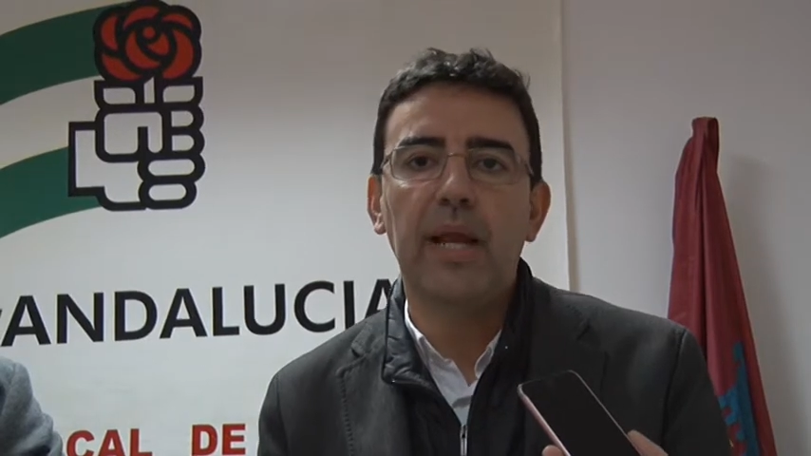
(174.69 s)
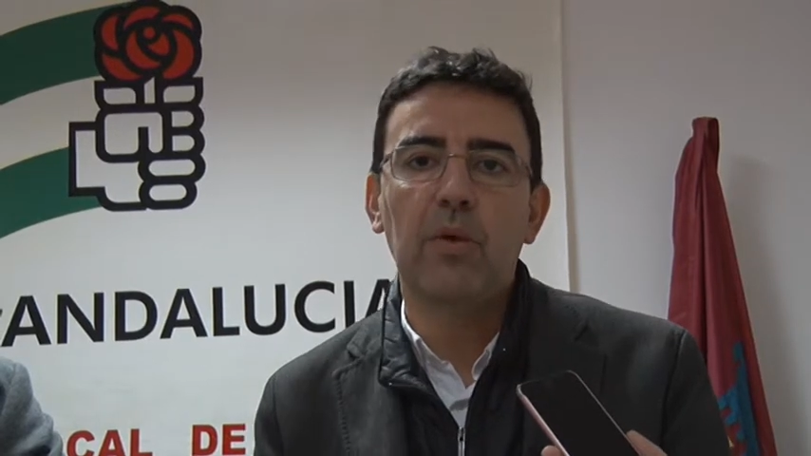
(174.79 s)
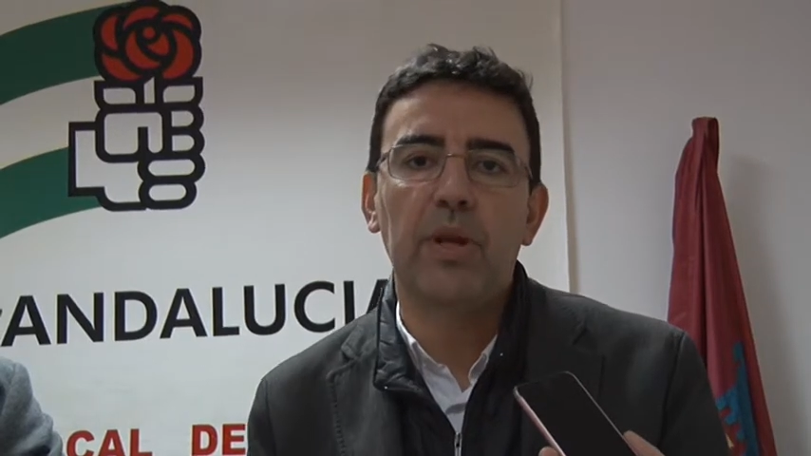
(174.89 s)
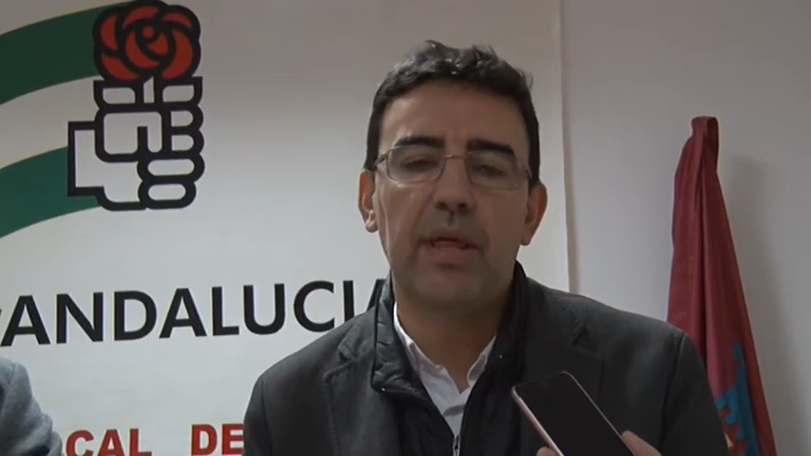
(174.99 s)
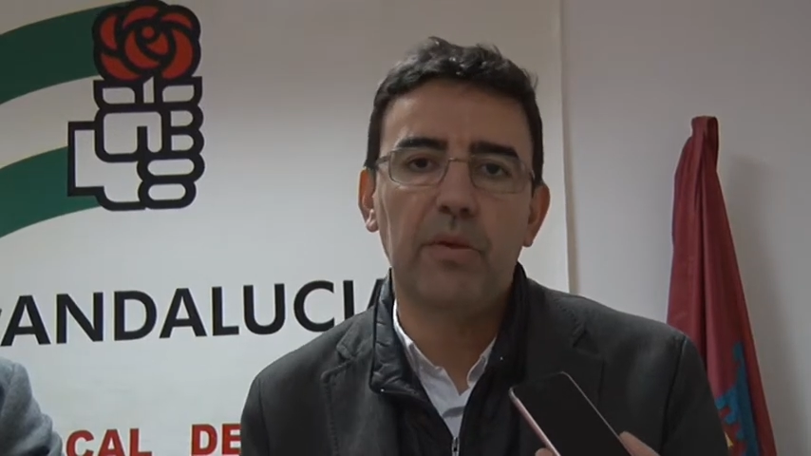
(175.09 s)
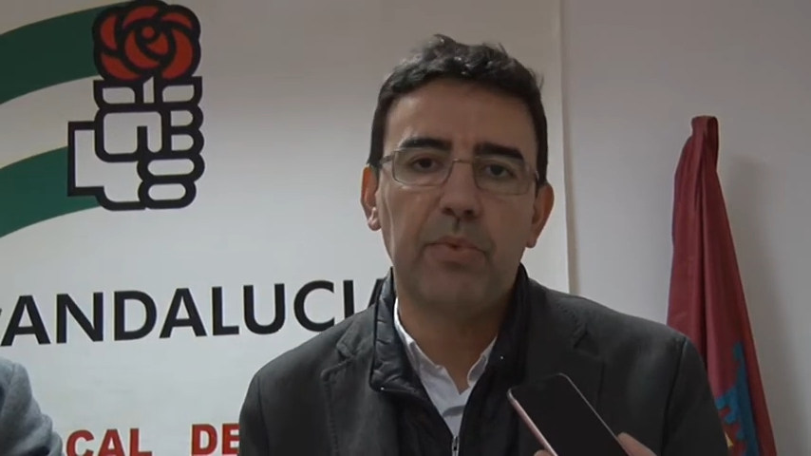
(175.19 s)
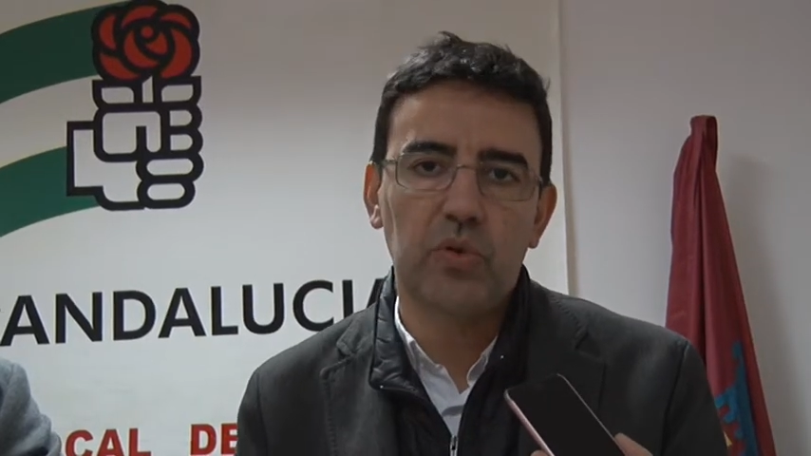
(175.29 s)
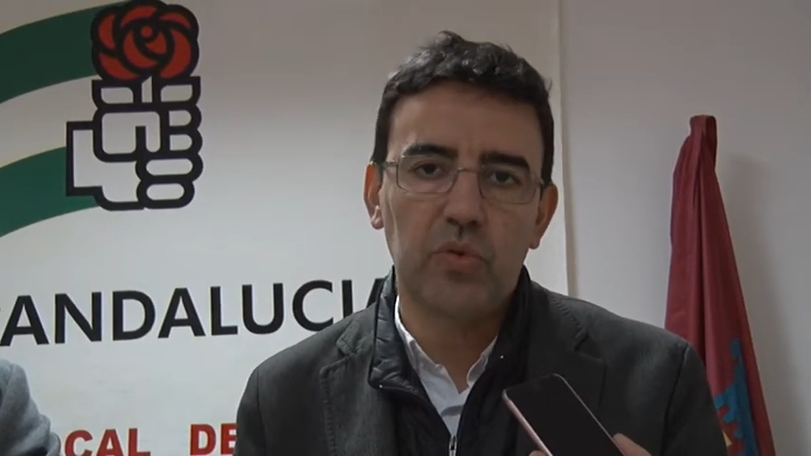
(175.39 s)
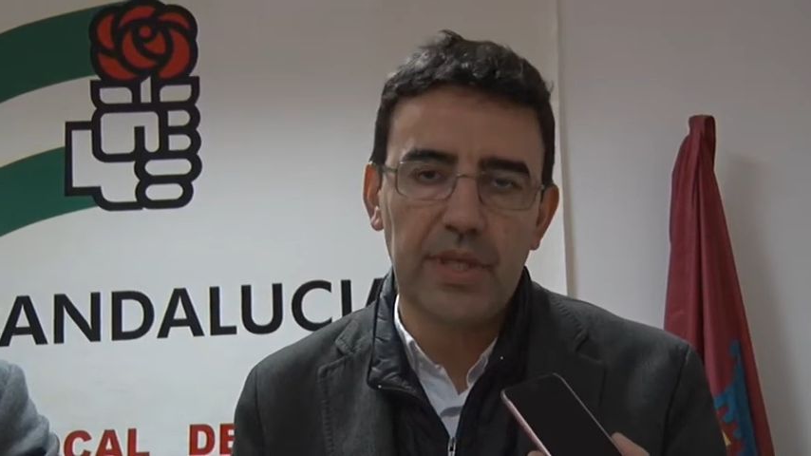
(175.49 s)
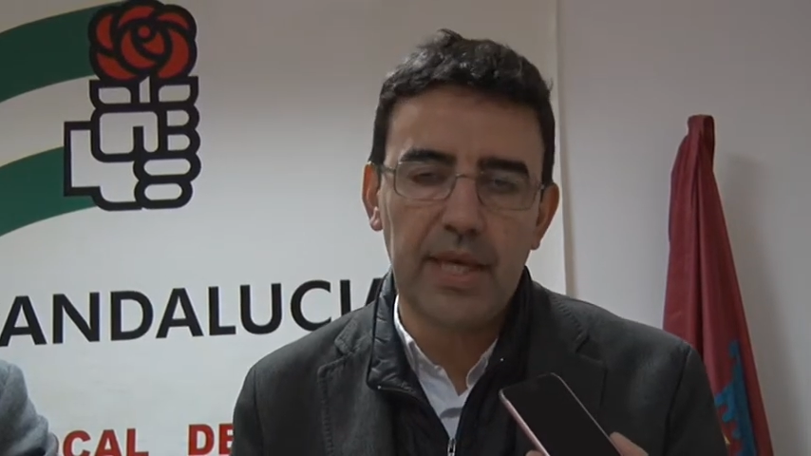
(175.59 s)
la igualdad de
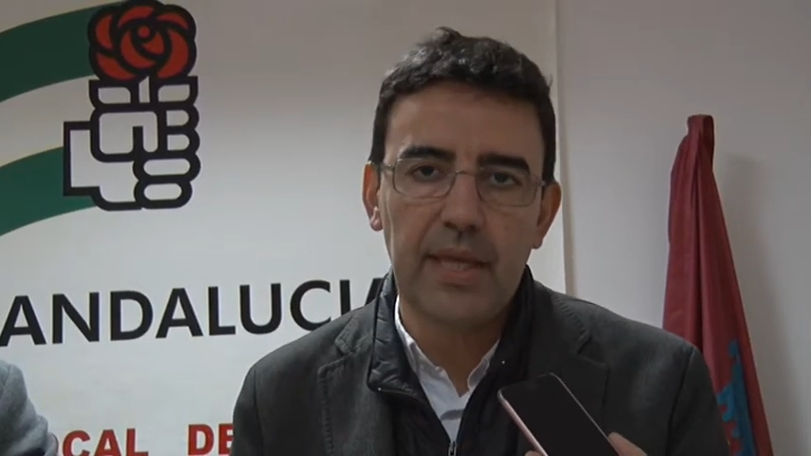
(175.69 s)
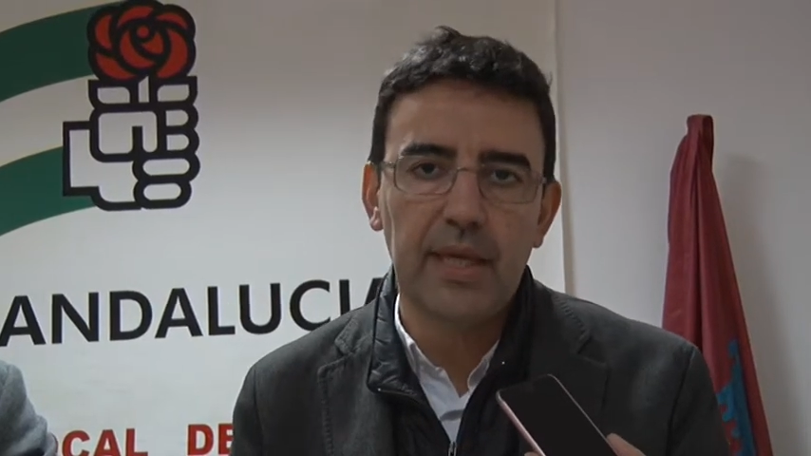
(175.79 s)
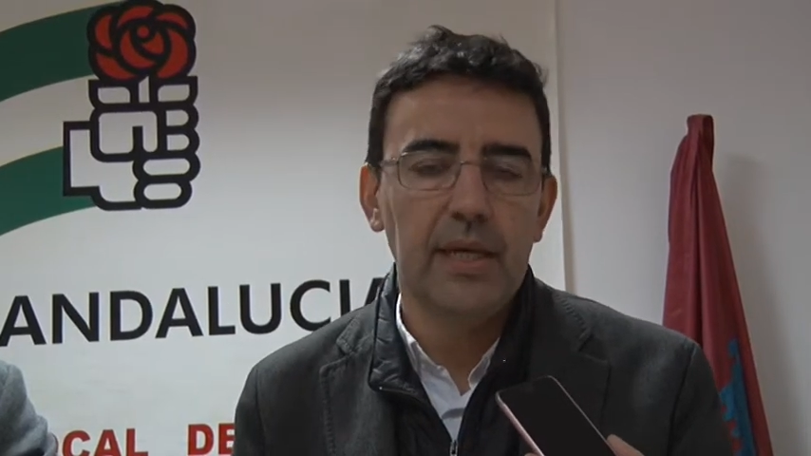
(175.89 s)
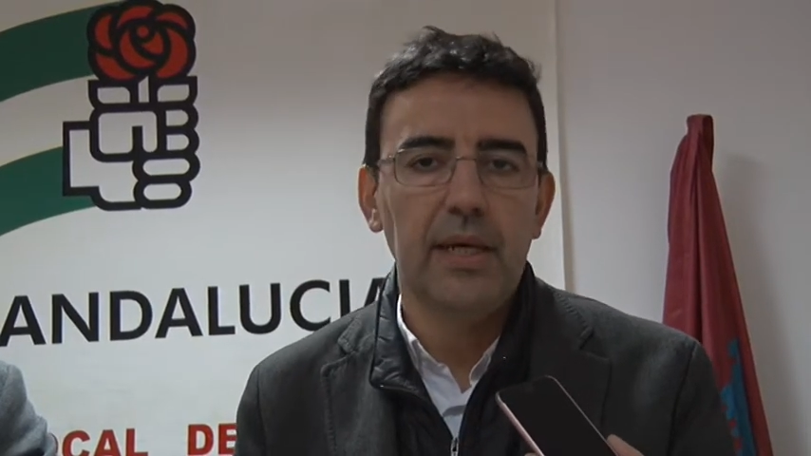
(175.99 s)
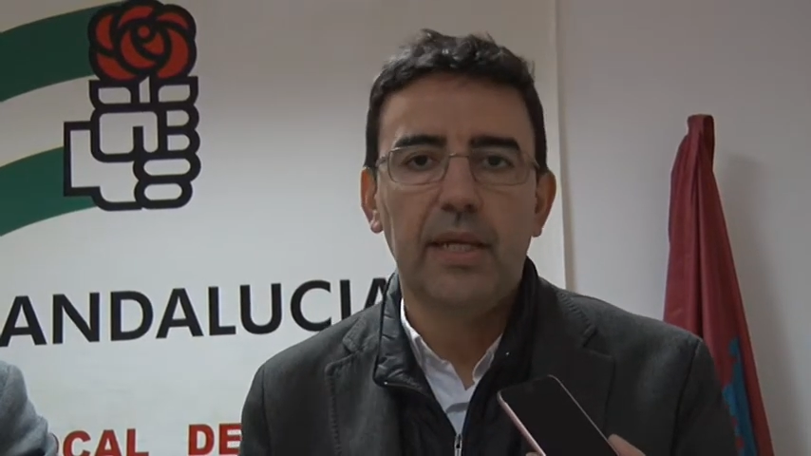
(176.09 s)
oportunidades